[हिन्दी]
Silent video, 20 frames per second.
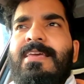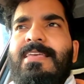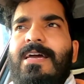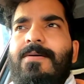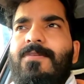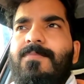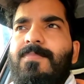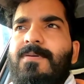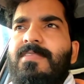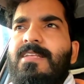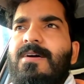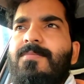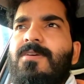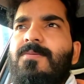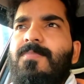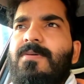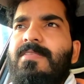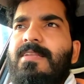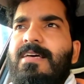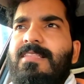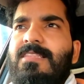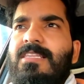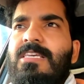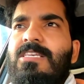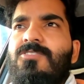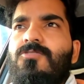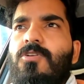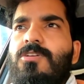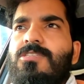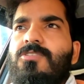या फिर पंद्रह बाई पंद्रह
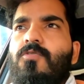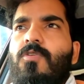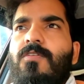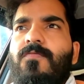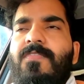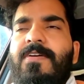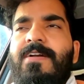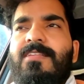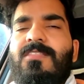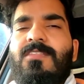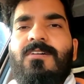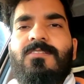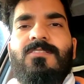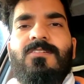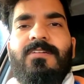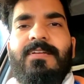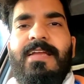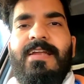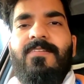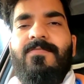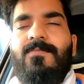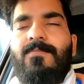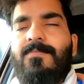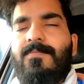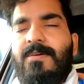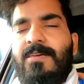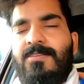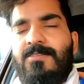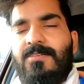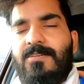तीन सौ स्क्वायर फीट तक तो डेढ़
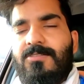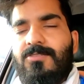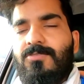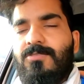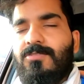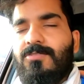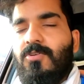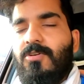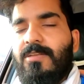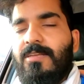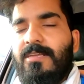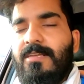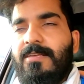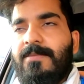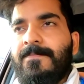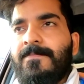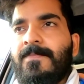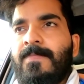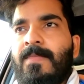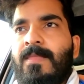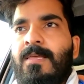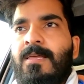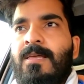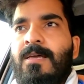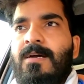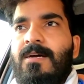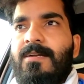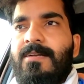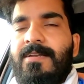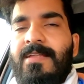इंच सॉरी
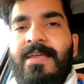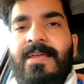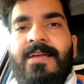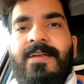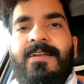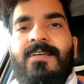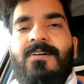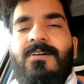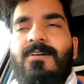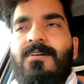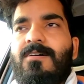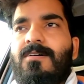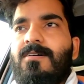डेढ़